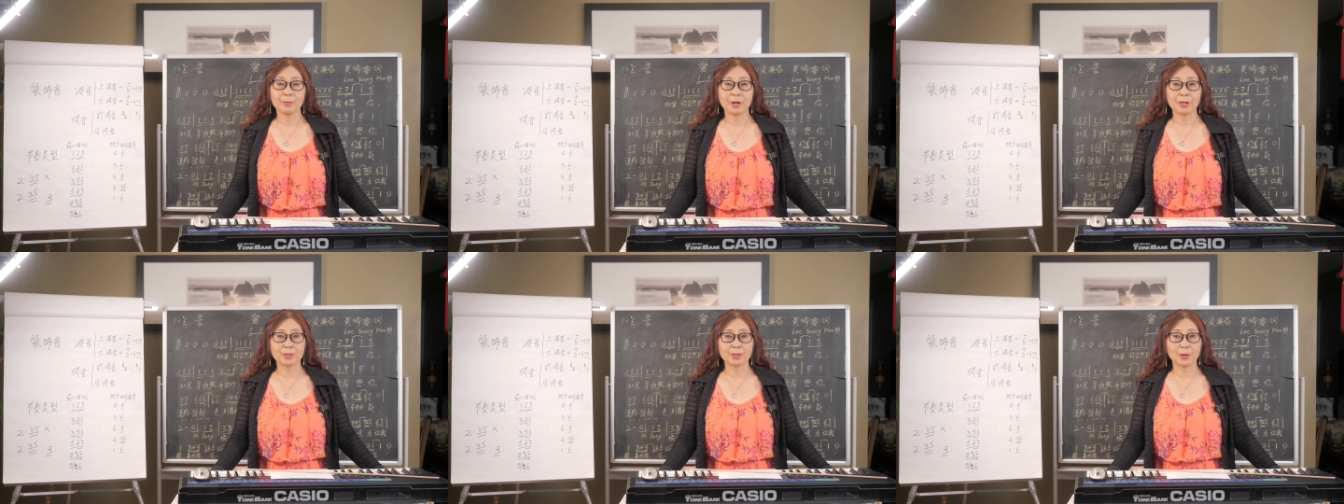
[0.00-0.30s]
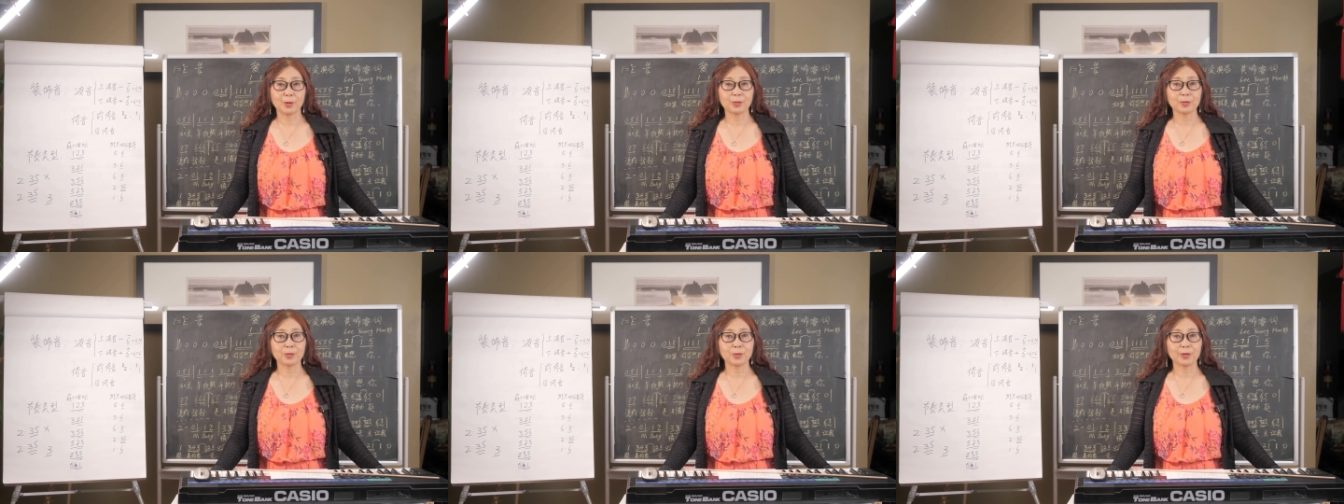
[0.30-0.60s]
网
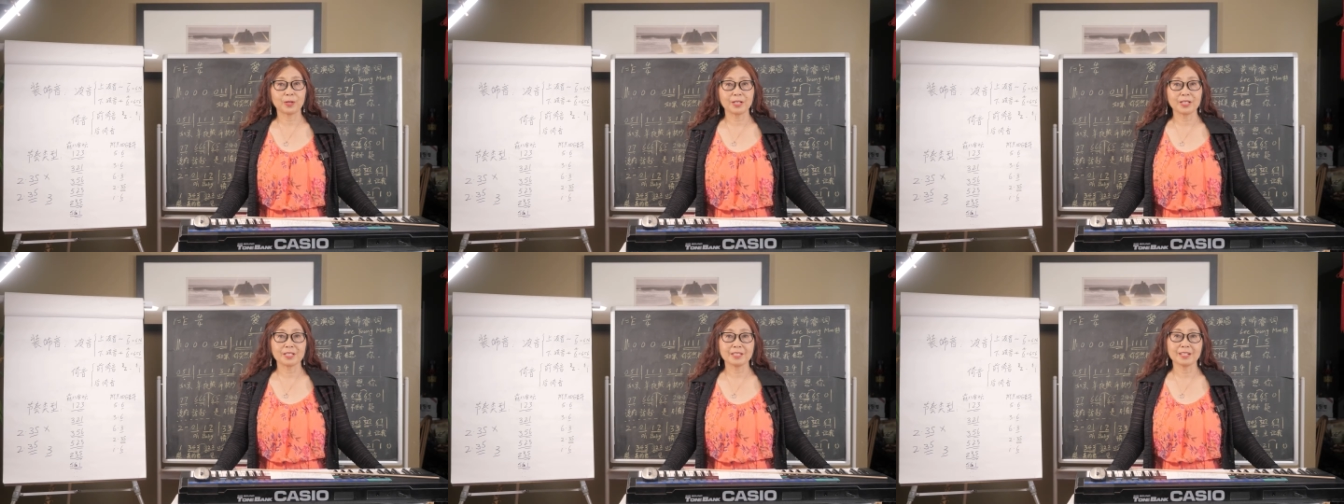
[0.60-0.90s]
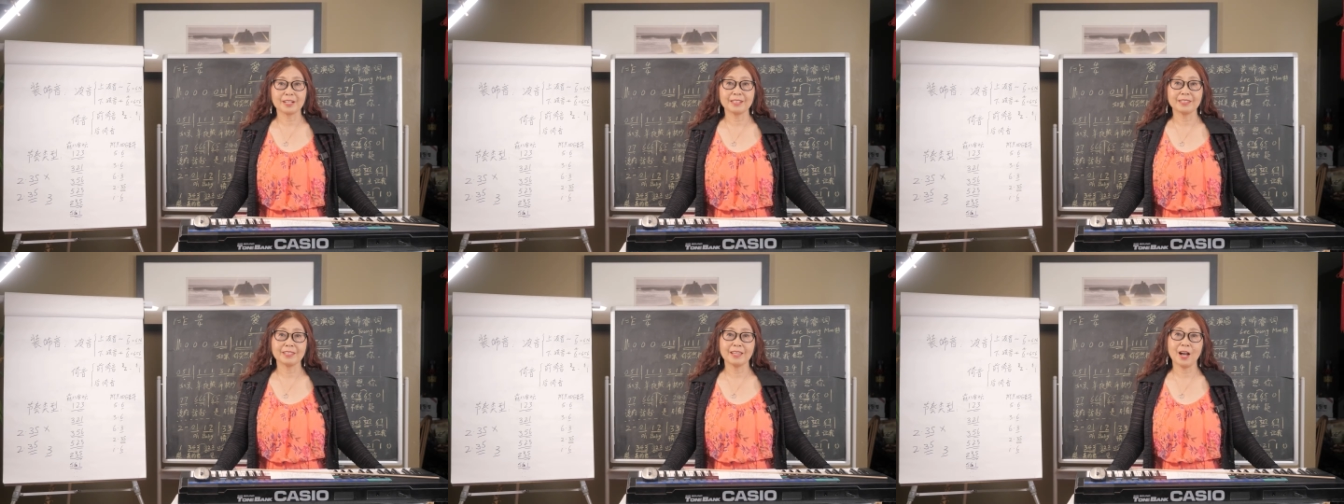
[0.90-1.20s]
友，都跟
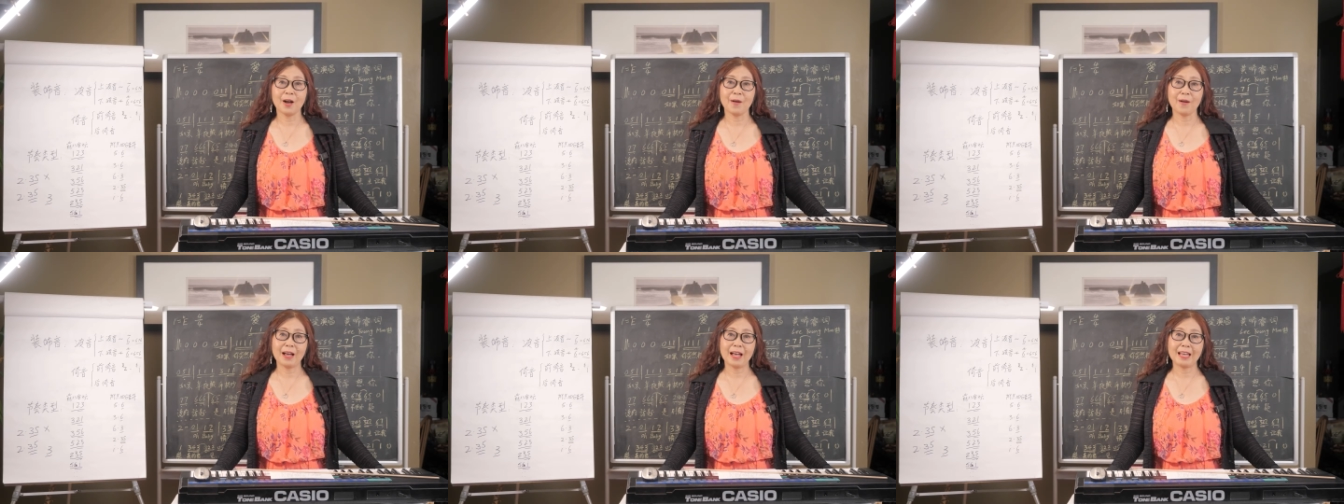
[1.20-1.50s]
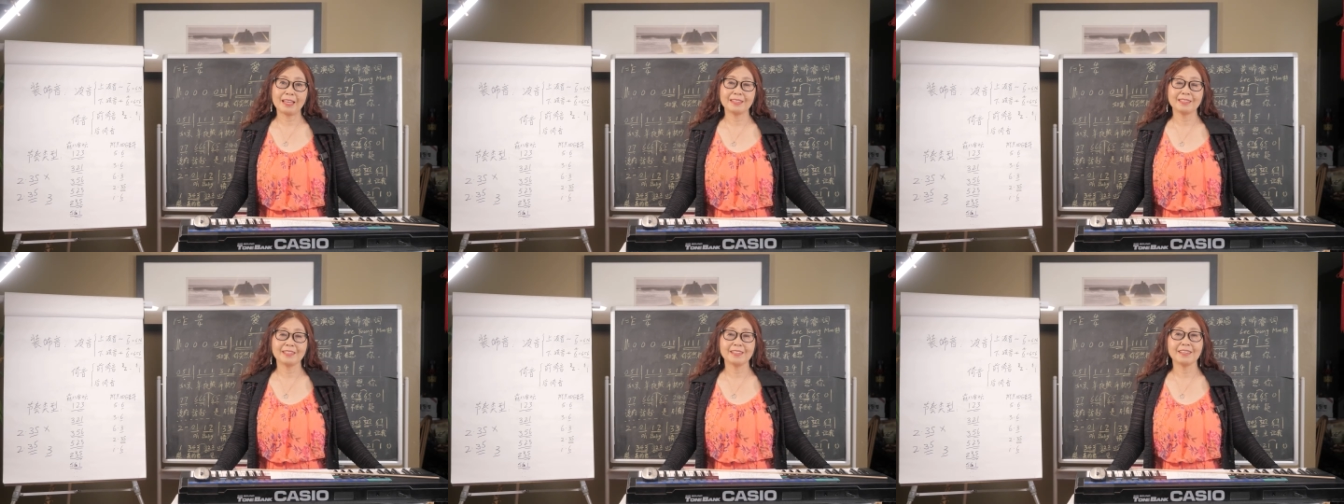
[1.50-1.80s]
着跳《
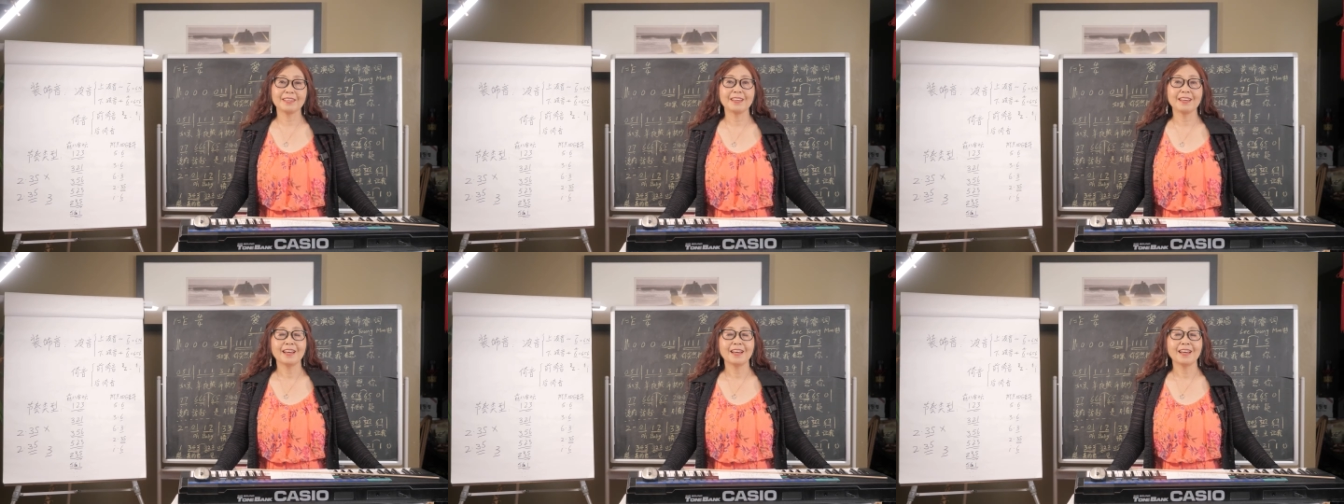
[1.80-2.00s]
爱你》。